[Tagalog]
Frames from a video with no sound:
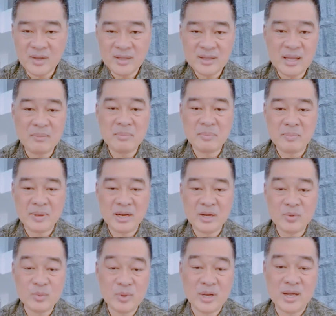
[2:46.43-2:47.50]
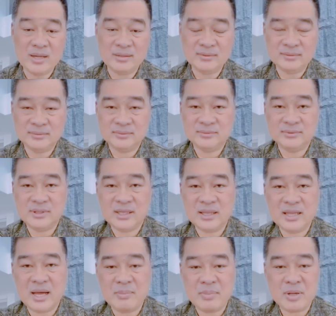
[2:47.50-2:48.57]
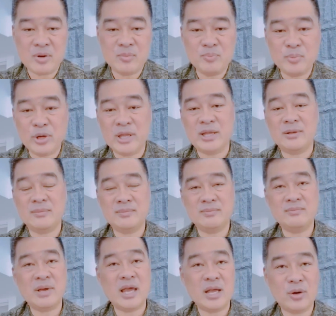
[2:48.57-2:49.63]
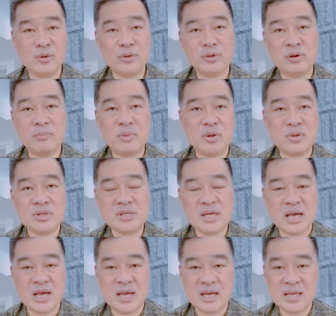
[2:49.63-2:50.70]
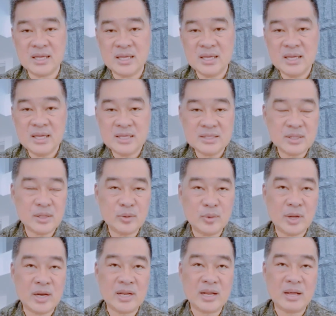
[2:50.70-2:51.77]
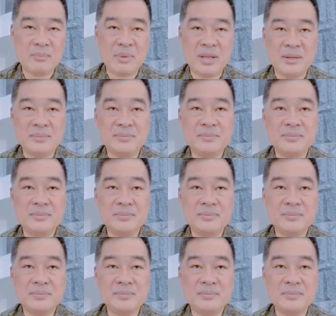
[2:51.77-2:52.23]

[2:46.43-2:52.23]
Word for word: dami palang kulang at dami kong pwedeng may contribute sa sa lugar namin.